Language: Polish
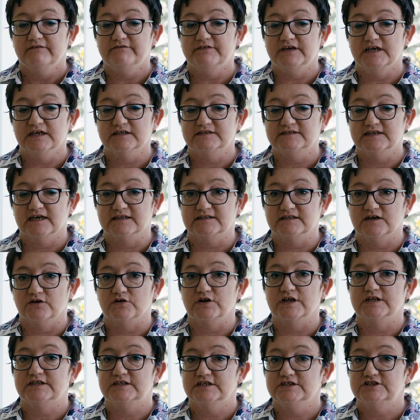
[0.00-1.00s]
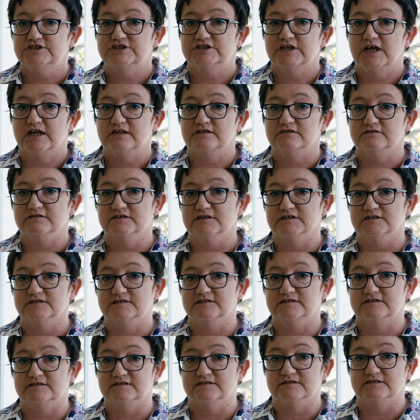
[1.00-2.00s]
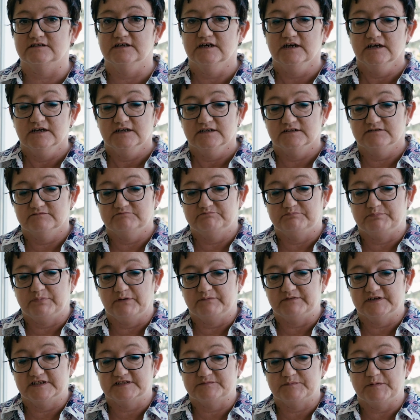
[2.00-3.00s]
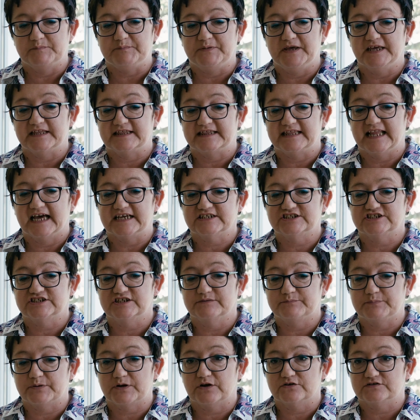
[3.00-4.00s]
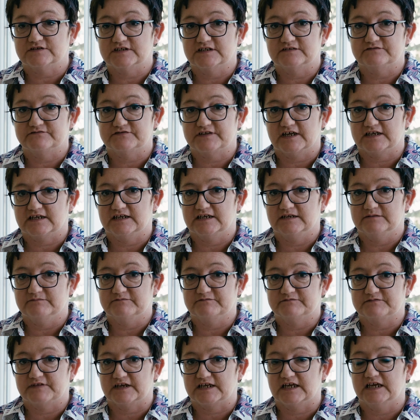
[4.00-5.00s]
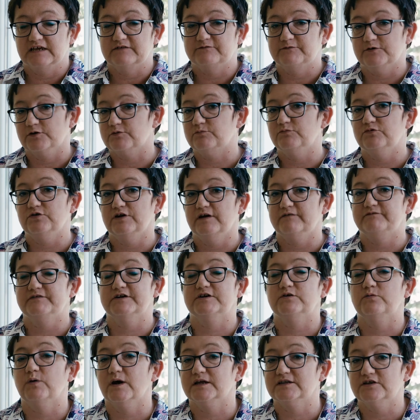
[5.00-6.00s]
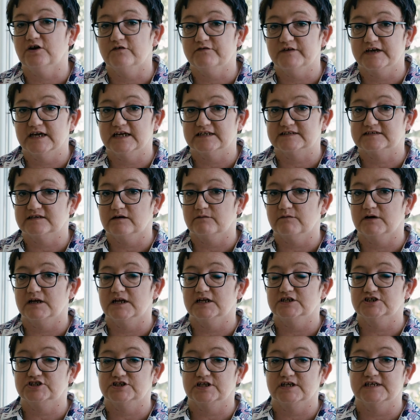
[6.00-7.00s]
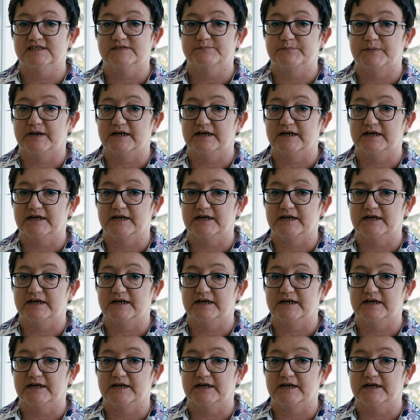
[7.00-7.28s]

Wiedza teoretyczna to jest y, y, powiedzmy 15% w, takim, w takiej formule wykładowej, a cała reszta jest